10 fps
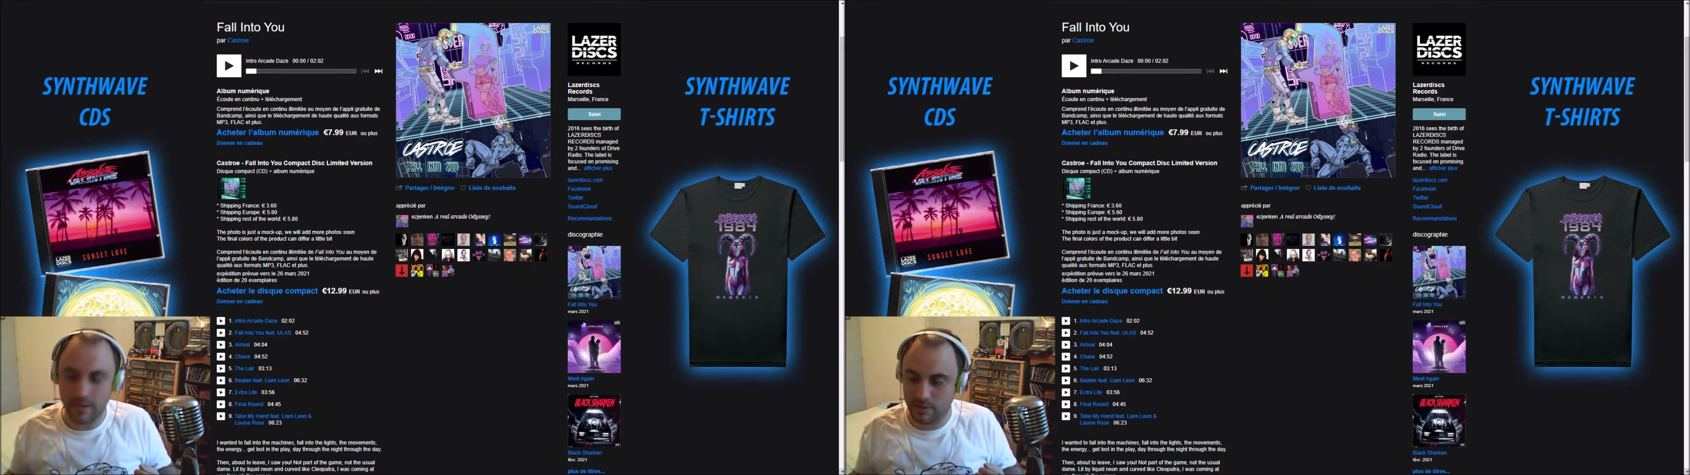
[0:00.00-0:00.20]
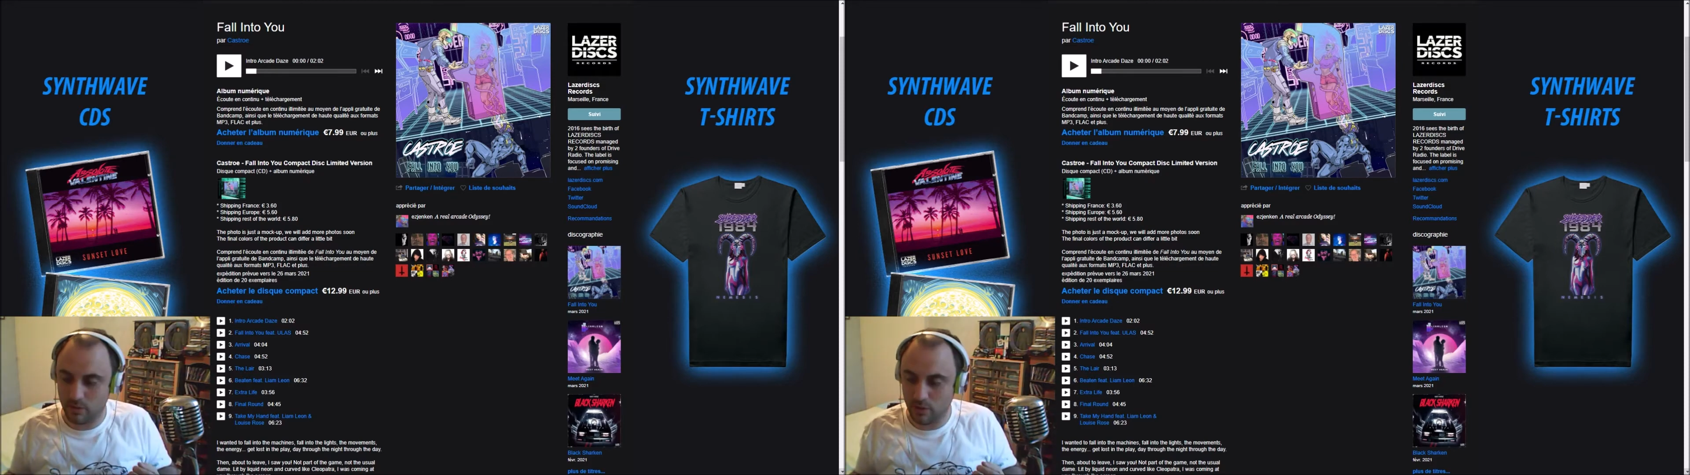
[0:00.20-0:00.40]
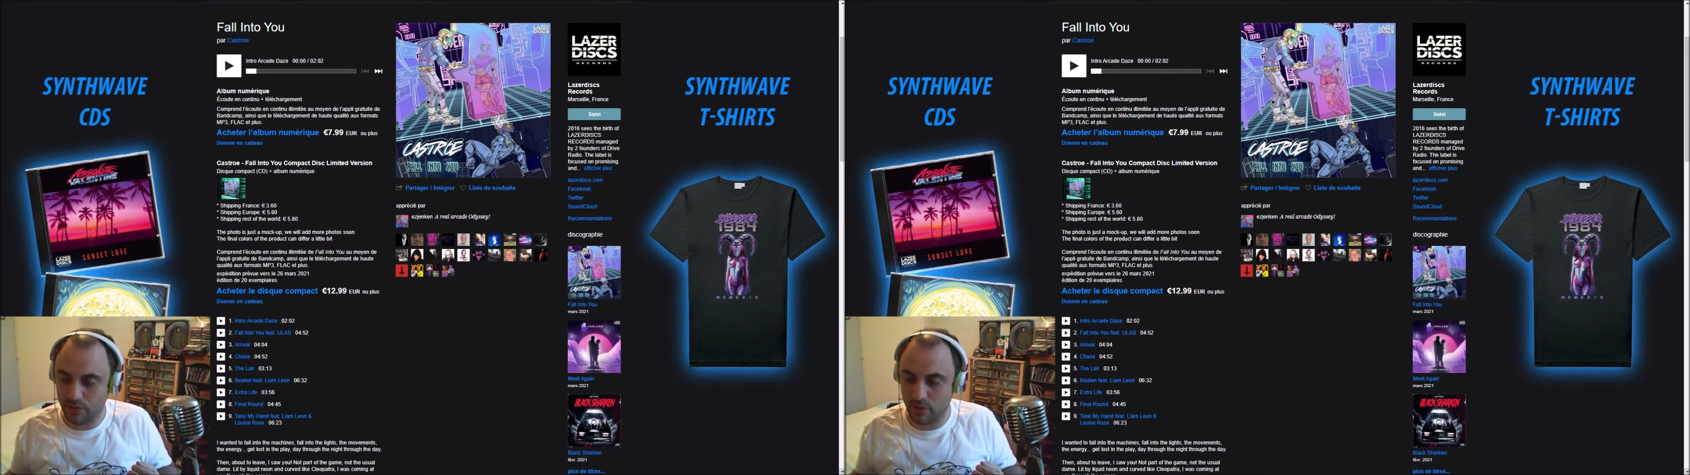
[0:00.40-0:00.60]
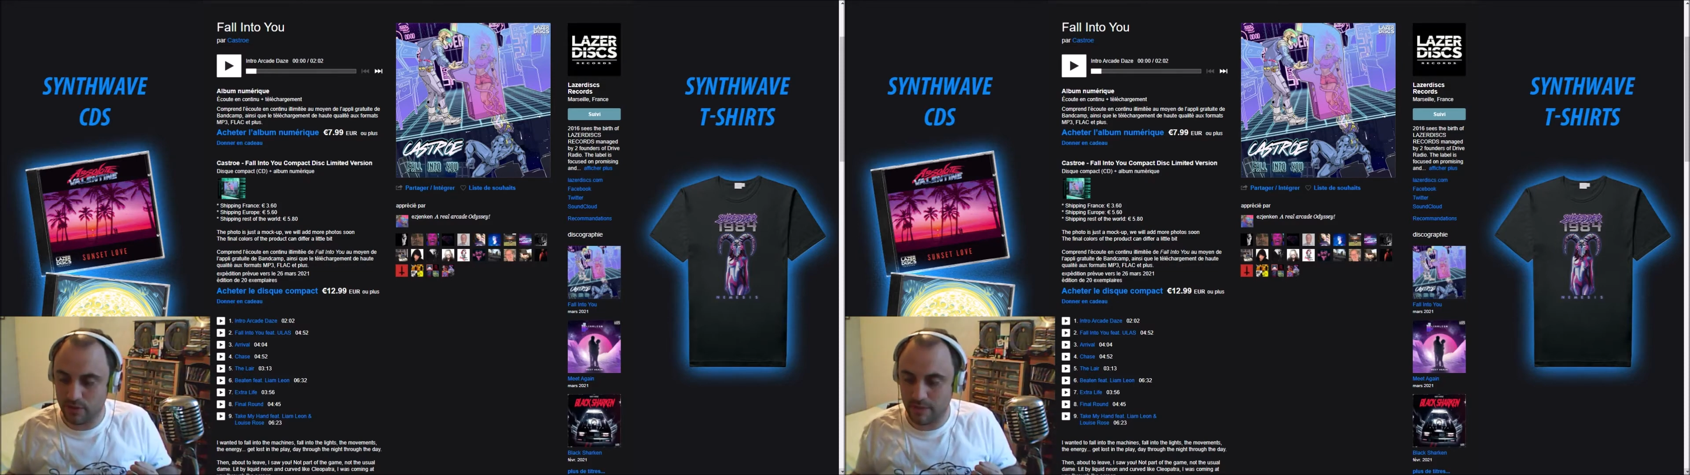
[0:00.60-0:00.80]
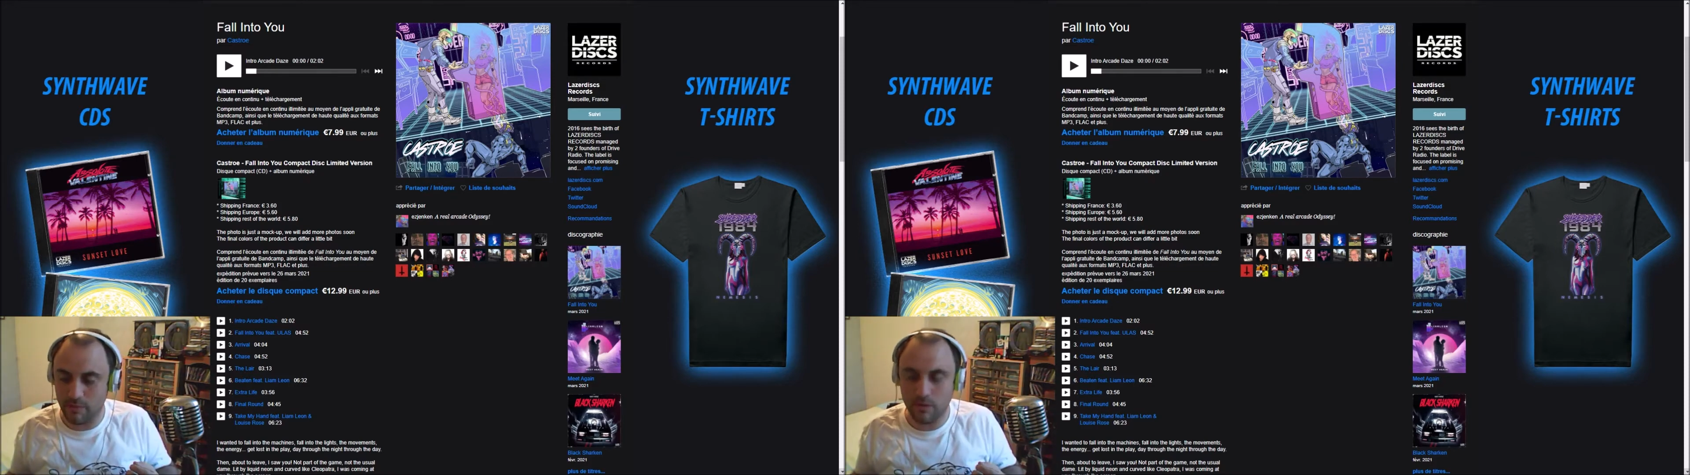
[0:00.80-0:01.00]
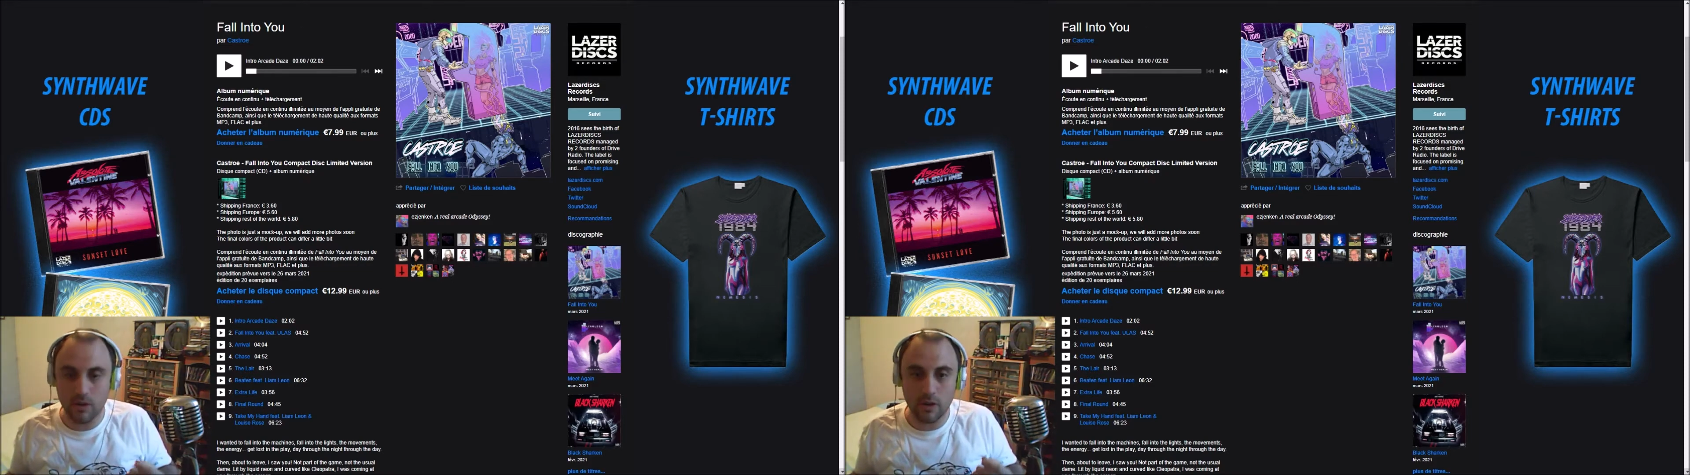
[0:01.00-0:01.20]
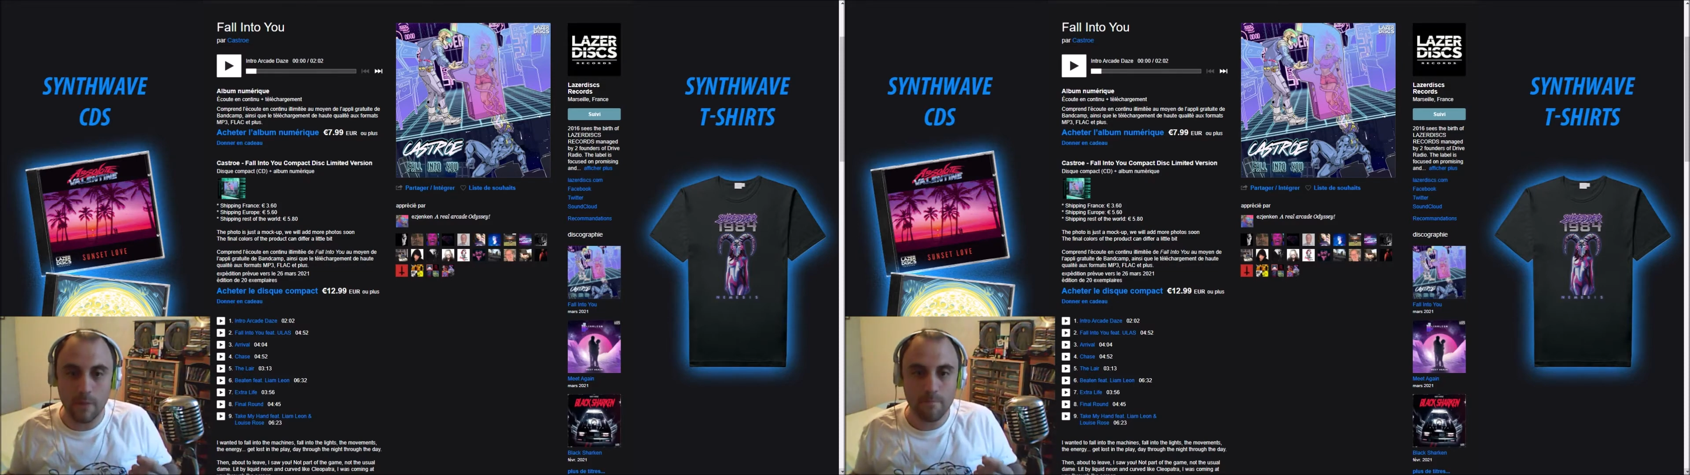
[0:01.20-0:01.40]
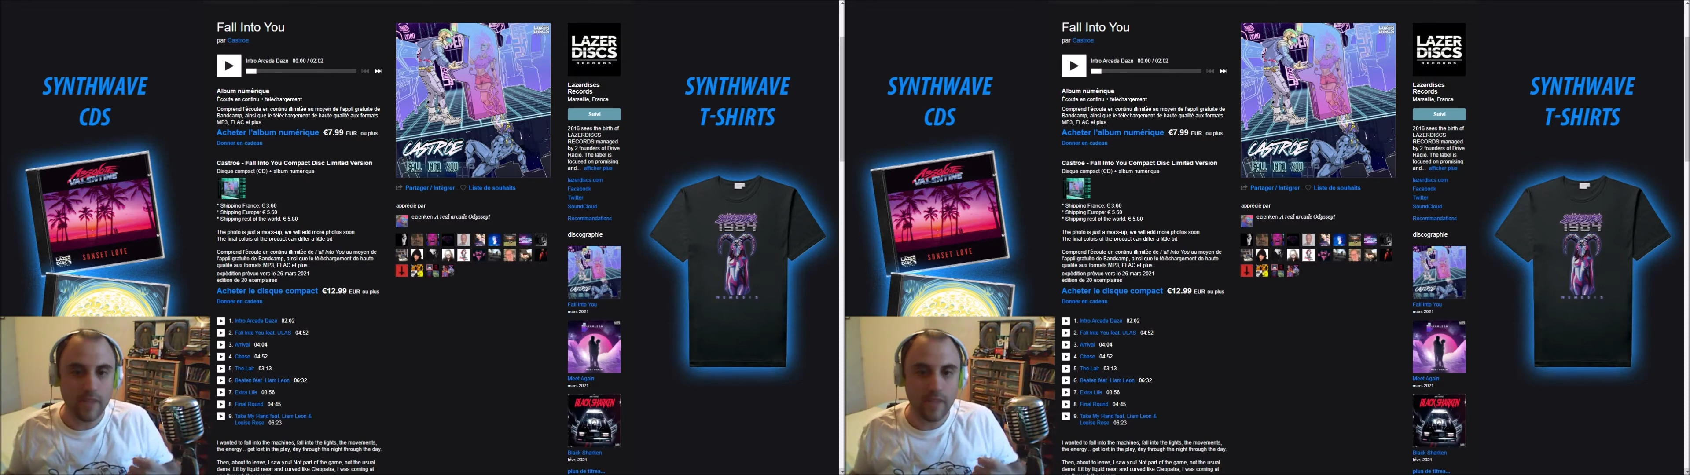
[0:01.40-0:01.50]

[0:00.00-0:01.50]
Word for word: parce qu'on entend tout simplement euh,